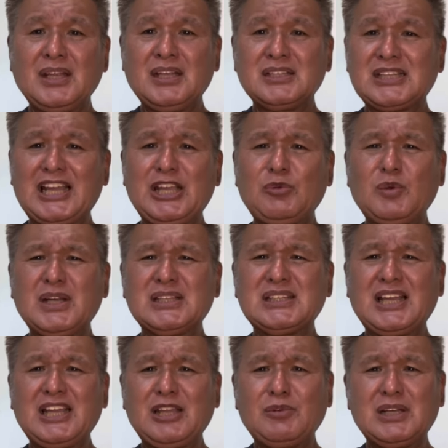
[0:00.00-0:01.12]
対話
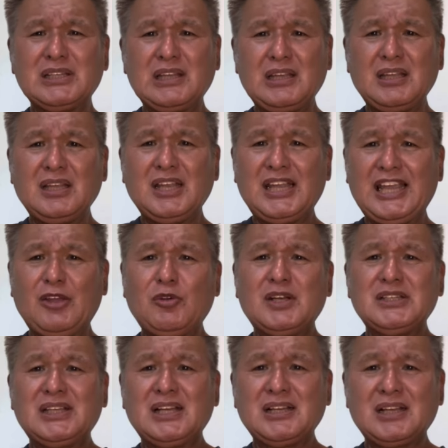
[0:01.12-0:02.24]
対話で平和
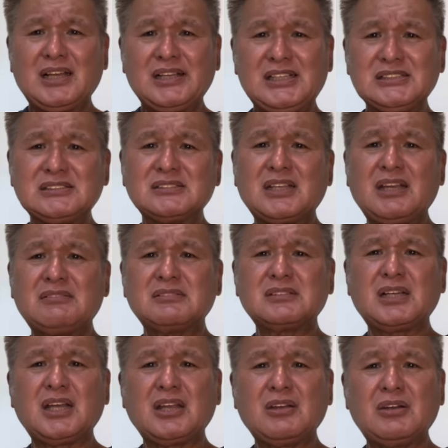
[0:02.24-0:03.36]
なんか築ける
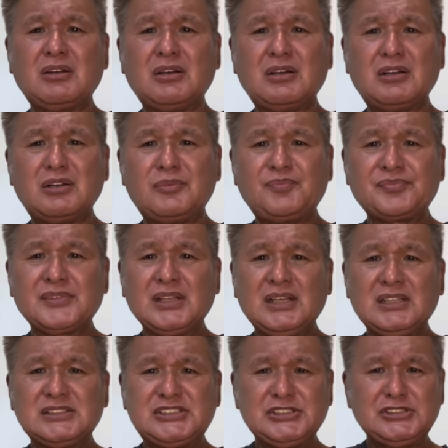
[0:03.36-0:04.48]
かよ
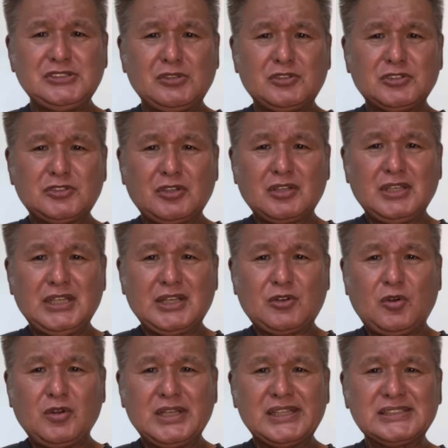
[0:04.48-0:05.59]
中国と
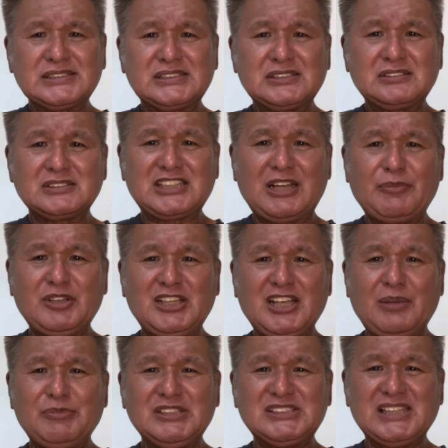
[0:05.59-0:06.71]
攻撃するために
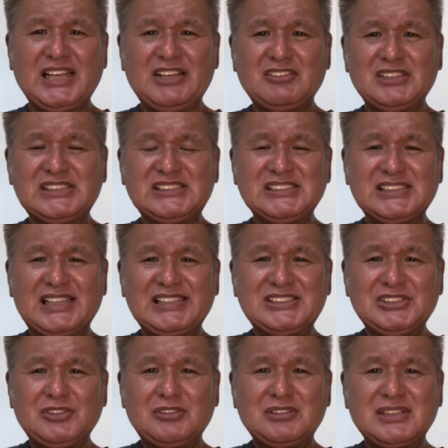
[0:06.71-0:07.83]
はミサイル基地が
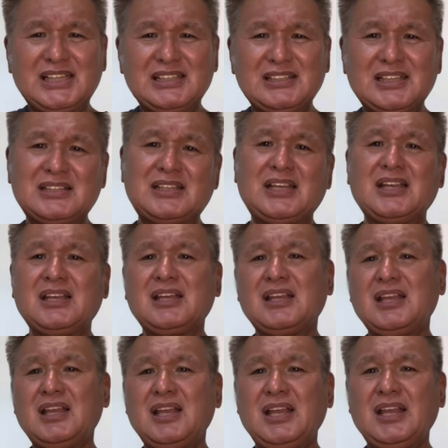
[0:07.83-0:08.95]
必要なんだって
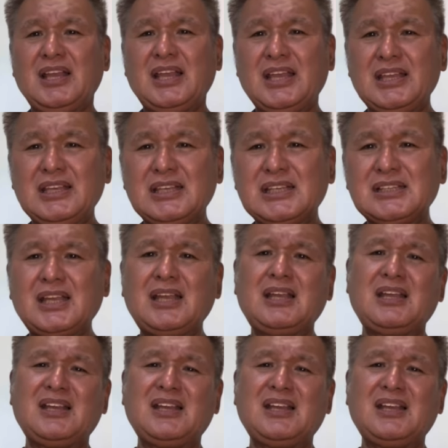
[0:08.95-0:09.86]
平気で